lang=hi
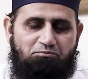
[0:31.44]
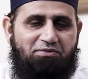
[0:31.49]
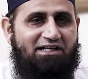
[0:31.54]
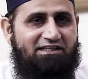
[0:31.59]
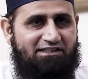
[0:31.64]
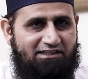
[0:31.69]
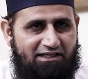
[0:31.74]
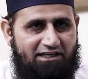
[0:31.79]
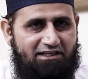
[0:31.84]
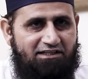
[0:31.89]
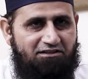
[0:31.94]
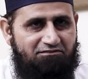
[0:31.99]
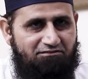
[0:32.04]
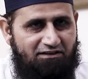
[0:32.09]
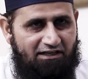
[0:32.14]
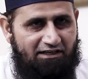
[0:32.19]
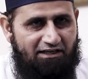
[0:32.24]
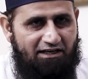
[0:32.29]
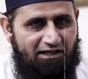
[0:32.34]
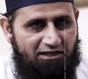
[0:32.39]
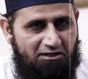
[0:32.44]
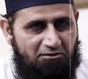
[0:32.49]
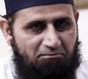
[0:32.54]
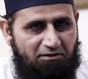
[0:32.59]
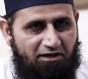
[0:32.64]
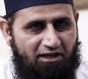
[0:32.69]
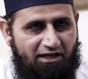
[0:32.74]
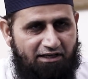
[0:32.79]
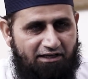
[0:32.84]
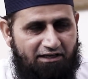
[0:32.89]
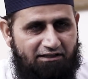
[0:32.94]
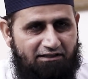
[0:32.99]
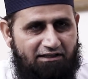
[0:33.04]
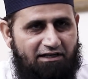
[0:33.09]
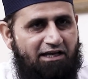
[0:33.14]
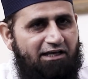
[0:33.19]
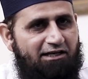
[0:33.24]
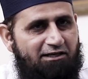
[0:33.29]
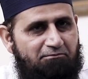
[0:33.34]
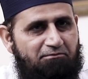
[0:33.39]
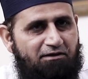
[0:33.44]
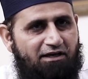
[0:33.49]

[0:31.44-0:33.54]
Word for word: बच गए थे वाक़ करबला के अंदर अहल